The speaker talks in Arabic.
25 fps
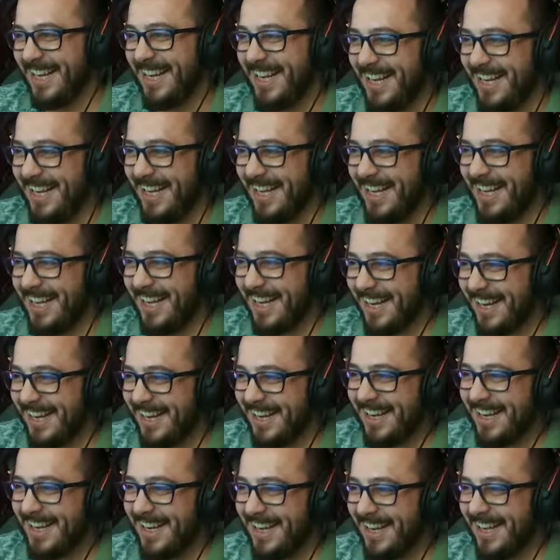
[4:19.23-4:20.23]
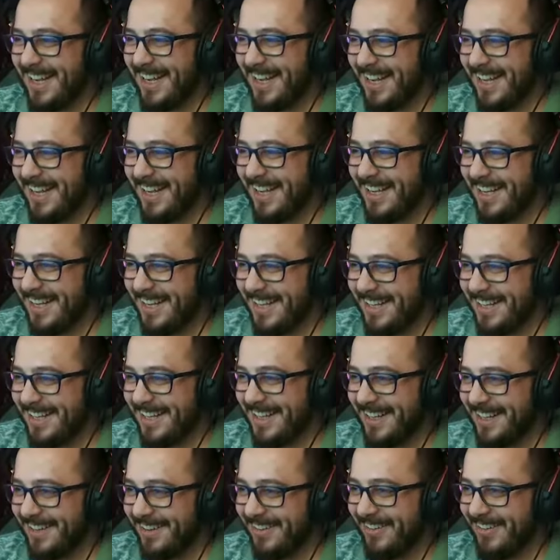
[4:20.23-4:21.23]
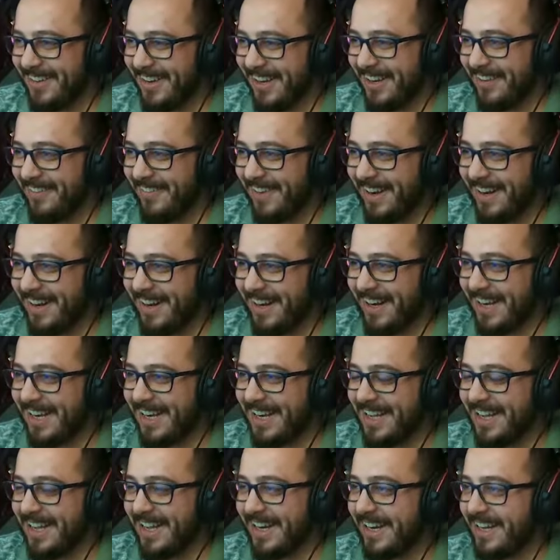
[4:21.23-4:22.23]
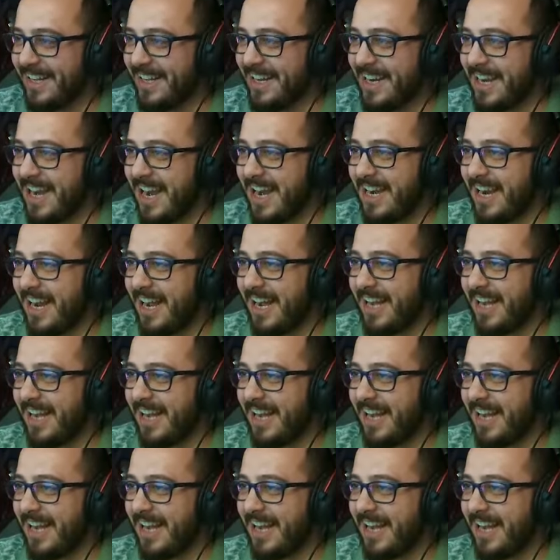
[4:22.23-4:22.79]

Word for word: رجال على هم فرو والله وينك انا